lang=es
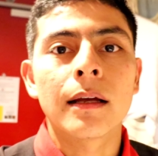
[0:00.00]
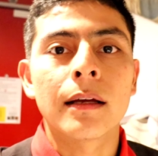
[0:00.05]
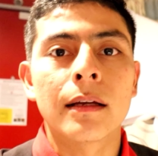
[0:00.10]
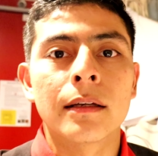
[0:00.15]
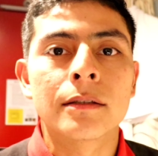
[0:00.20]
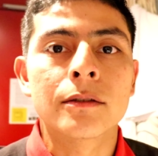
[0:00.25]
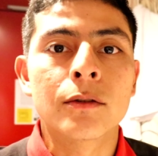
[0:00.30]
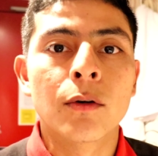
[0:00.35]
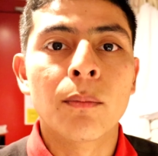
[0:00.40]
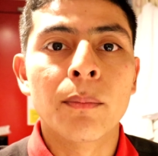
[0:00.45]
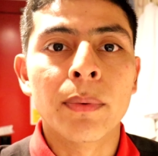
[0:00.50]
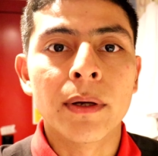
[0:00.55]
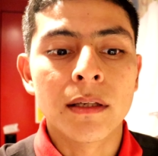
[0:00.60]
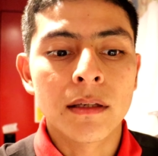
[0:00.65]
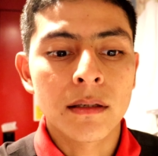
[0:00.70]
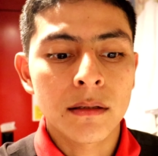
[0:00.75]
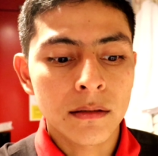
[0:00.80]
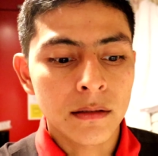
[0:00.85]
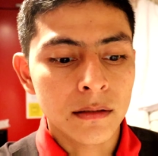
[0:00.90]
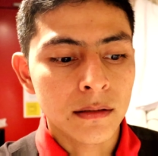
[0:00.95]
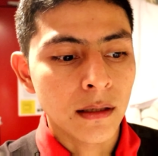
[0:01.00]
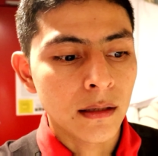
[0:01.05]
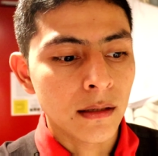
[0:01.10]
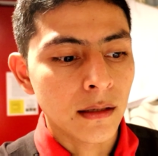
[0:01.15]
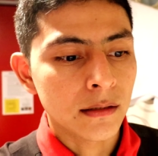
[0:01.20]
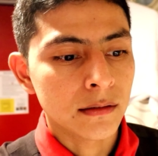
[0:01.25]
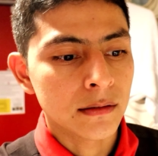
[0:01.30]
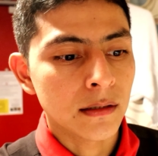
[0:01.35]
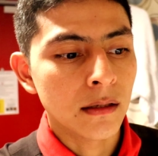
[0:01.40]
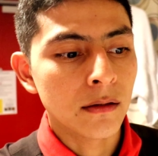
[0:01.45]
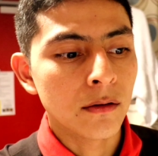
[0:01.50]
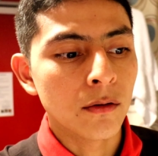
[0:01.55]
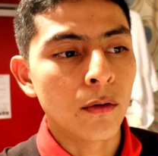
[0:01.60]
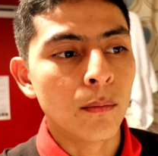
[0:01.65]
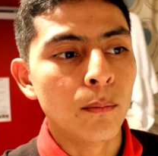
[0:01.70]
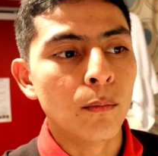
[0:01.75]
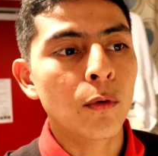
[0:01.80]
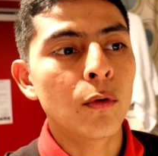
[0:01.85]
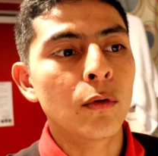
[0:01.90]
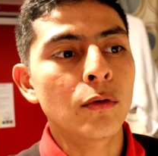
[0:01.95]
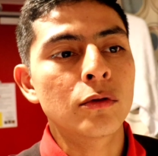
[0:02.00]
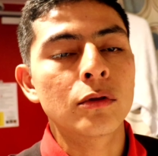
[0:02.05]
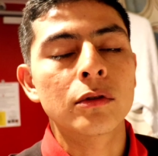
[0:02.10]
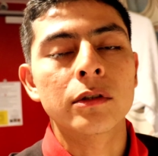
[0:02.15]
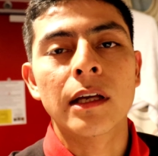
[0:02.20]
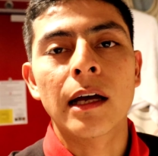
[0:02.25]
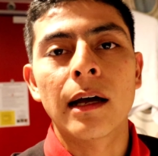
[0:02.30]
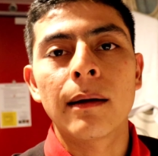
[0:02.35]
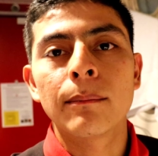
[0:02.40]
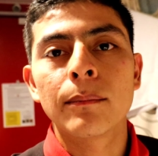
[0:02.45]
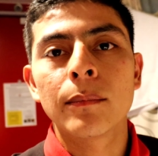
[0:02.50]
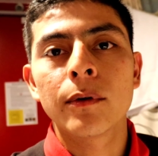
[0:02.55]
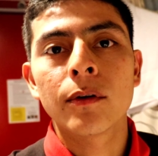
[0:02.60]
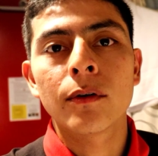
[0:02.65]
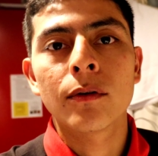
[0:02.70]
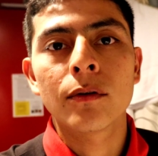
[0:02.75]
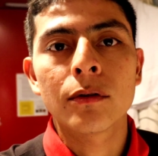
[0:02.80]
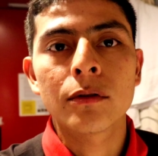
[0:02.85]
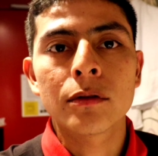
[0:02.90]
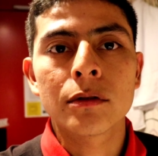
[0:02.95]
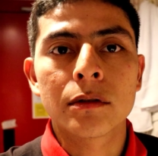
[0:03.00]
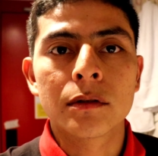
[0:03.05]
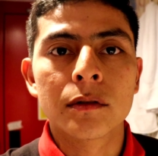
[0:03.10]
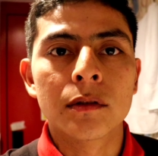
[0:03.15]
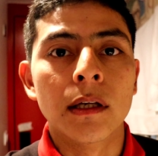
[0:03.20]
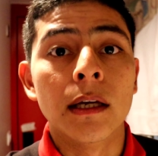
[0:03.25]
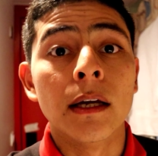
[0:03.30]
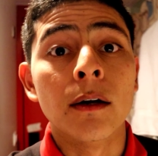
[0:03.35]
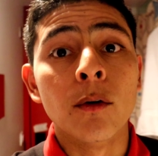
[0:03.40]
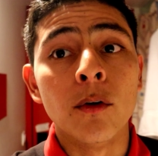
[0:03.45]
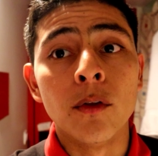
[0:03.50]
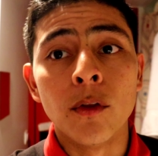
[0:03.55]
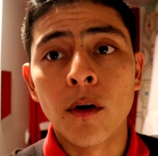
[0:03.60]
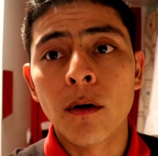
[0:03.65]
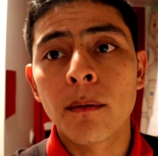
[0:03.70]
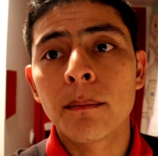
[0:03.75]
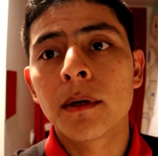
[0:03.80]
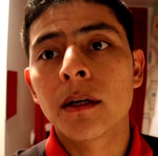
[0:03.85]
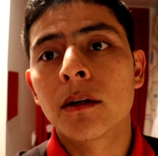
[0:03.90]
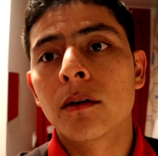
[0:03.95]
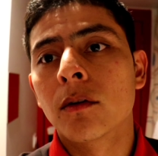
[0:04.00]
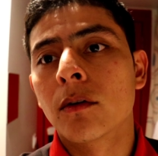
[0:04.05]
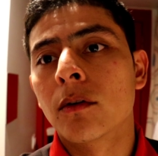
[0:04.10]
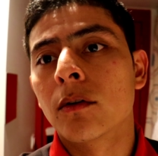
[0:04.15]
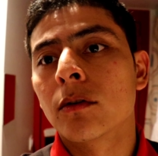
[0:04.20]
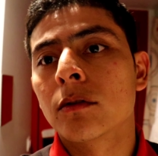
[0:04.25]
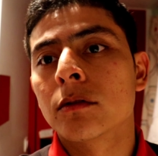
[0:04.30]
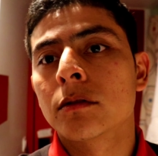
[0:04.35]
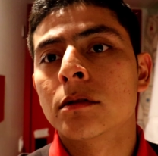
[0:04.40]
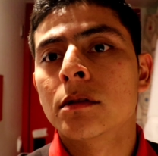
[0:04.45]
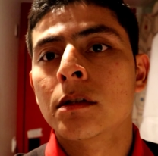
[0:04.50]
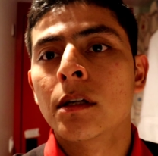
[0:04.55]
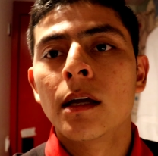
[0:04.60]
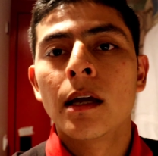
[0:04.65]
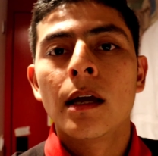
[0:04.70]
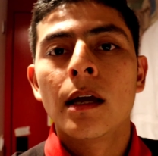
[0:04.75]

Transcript: las compañías están haciendo muchos cambios económicos,